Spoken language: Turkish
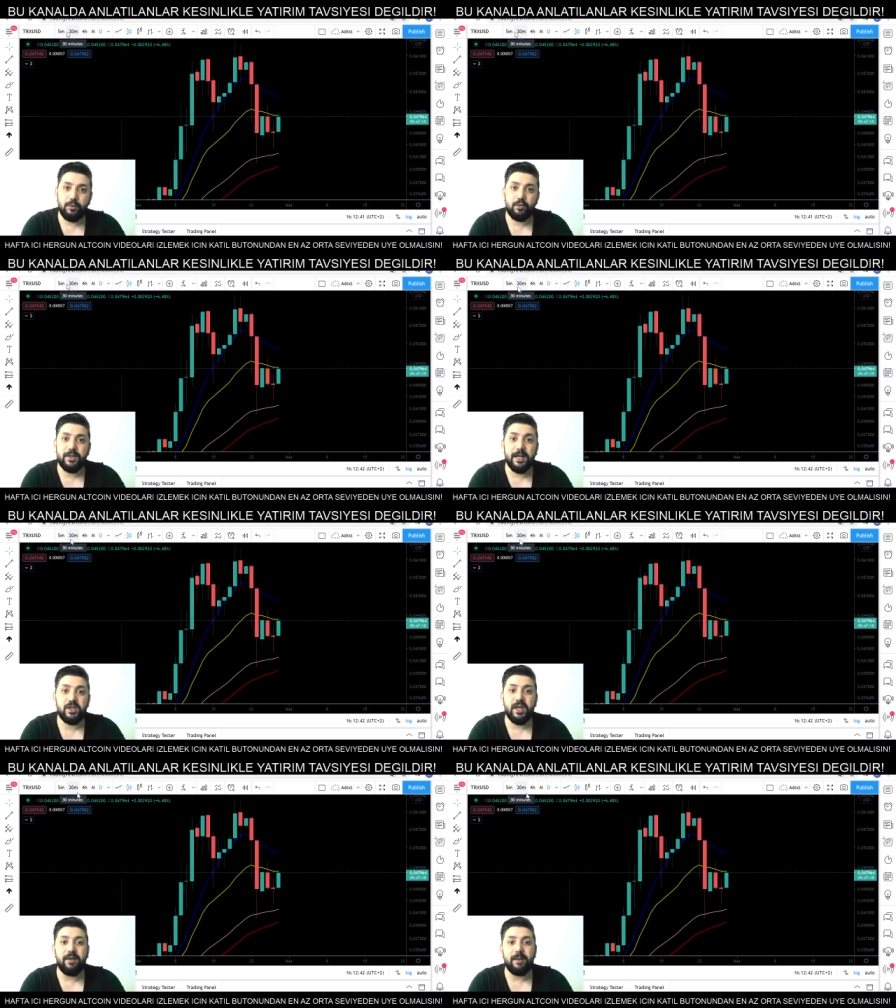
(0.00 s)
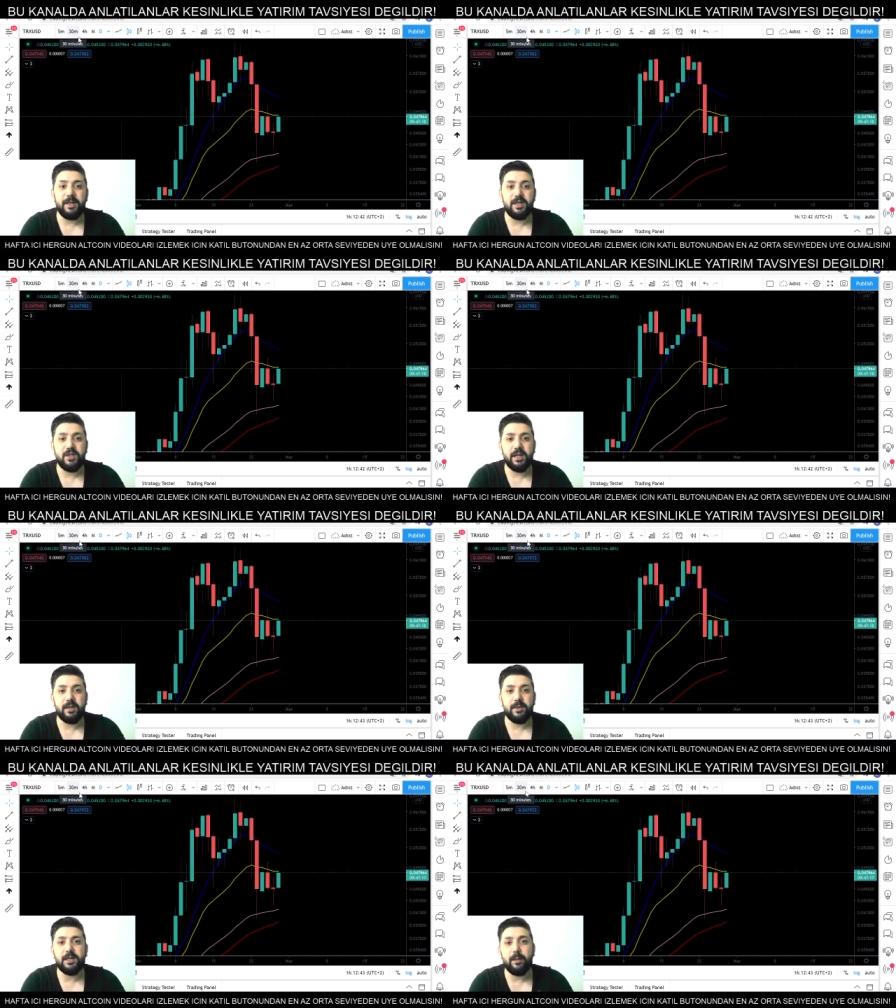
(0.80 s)
yükseliş devam edecek
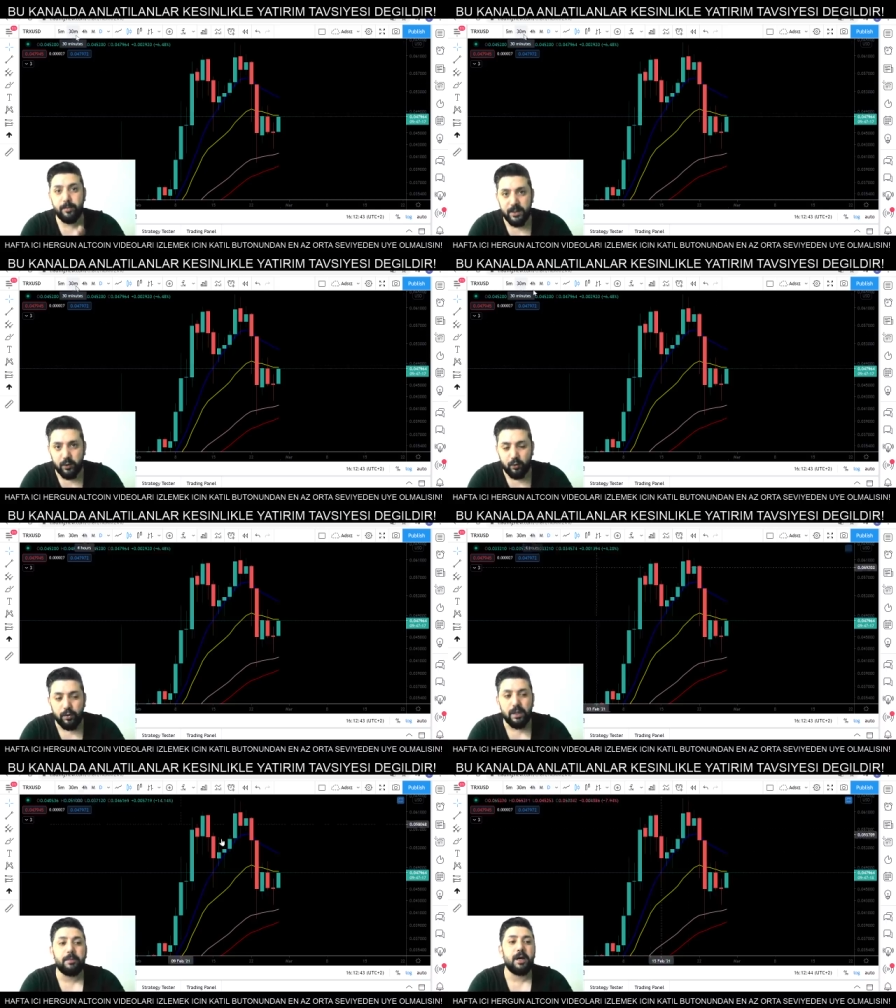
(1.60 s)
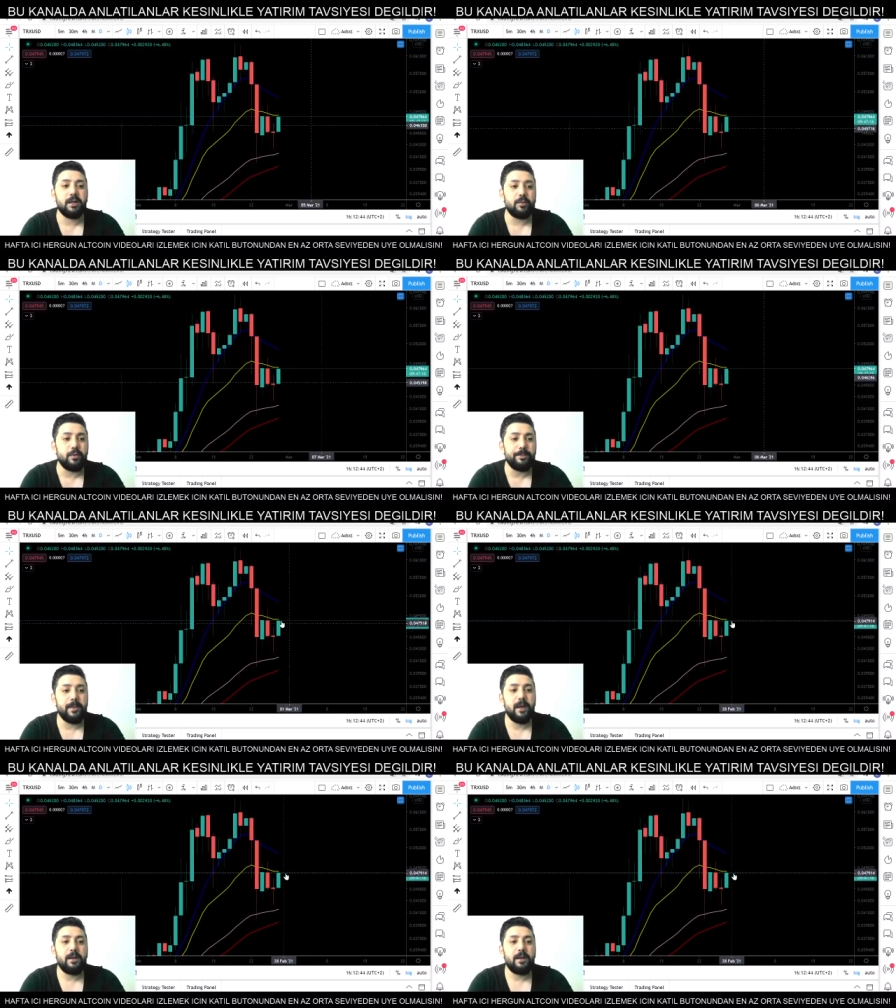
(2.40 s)
gibi. Tabi Bitcoin'le bağlı bu.